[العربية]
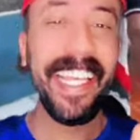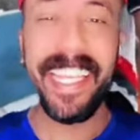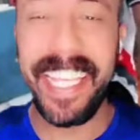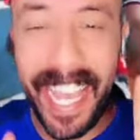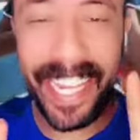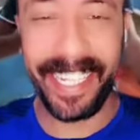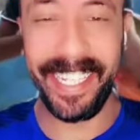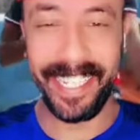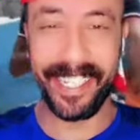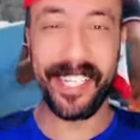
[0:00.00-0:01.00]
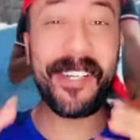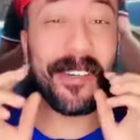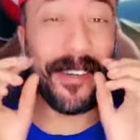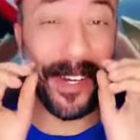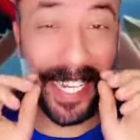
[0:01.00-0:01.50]
يعني
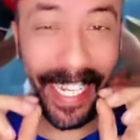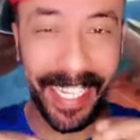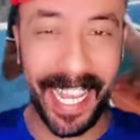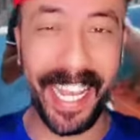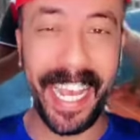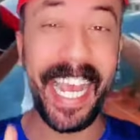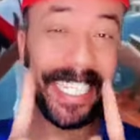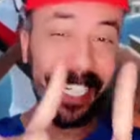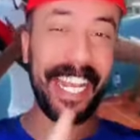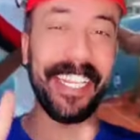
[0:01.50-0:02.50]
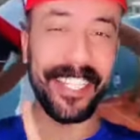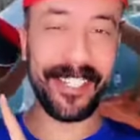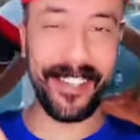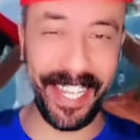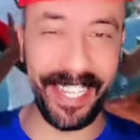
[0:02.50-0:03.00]
كل ده عشان انت
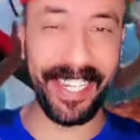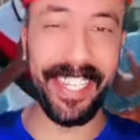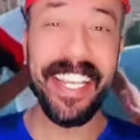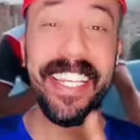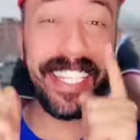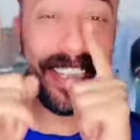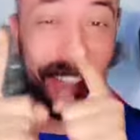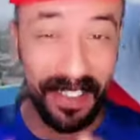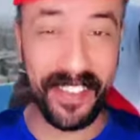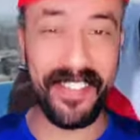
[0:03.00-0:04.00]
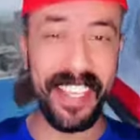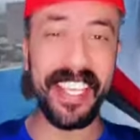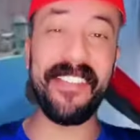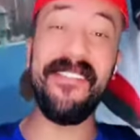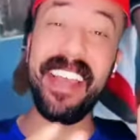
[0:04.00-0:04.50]
شواجري يدفع
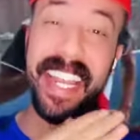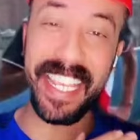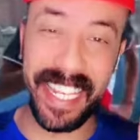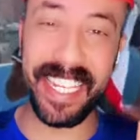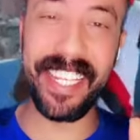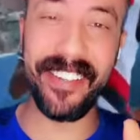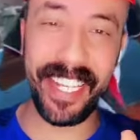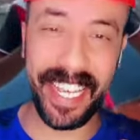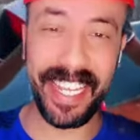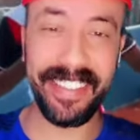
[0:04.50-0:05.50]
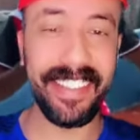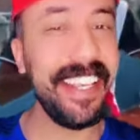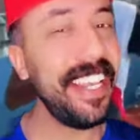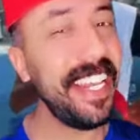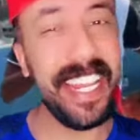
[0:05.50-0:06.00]
فيك ملايين الجنيهات
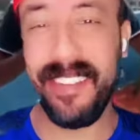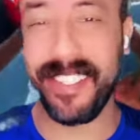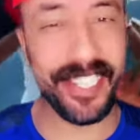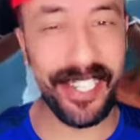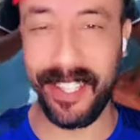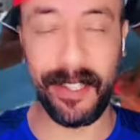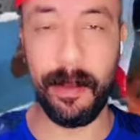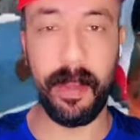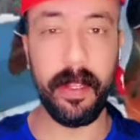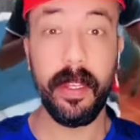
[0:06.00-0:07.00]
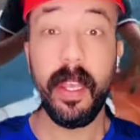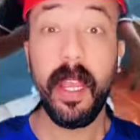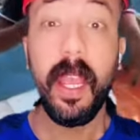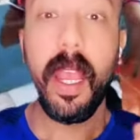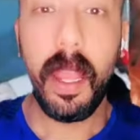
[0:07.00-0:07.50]
لا مش كده طبعا
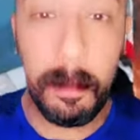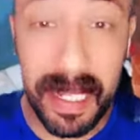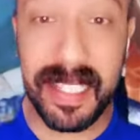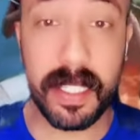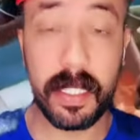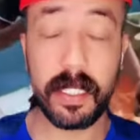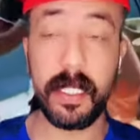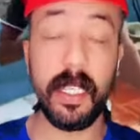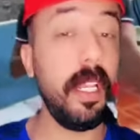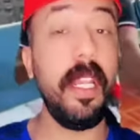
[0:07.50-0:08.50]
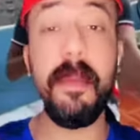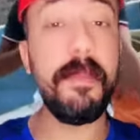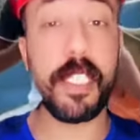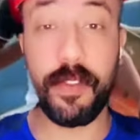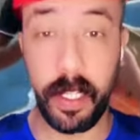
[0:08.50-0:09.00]
بس العيب
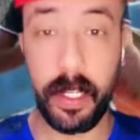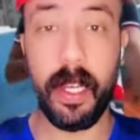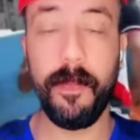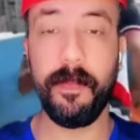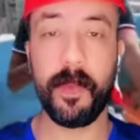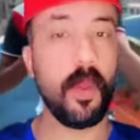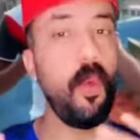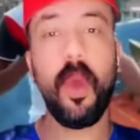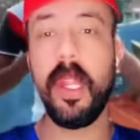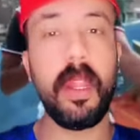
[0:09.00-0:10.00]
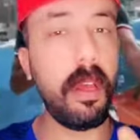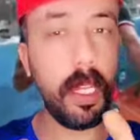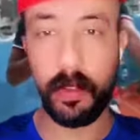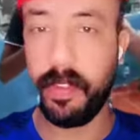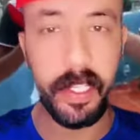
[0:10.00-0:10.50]
مش فينا ولا
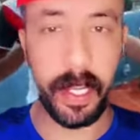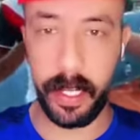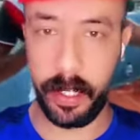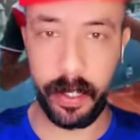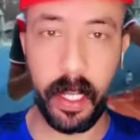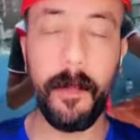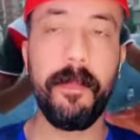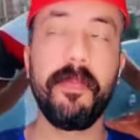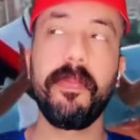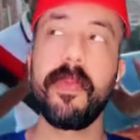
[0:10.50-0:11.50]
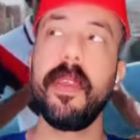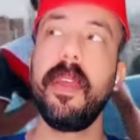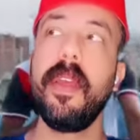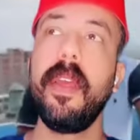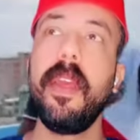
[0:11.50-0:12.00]
الغلط فينا احنا
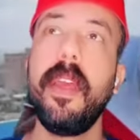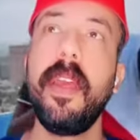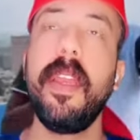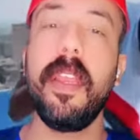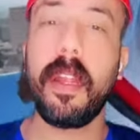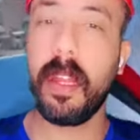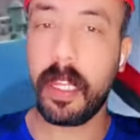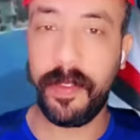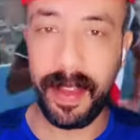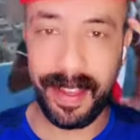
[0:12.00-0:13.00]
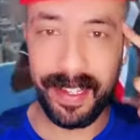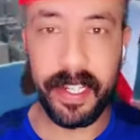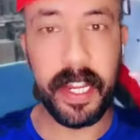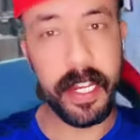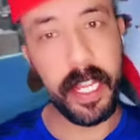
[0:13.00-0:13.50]
الغلط في
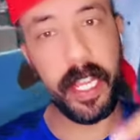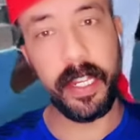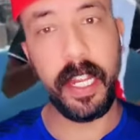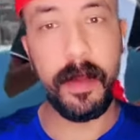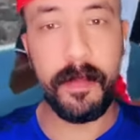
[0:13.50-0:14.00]
عقلنا ان احنا اللي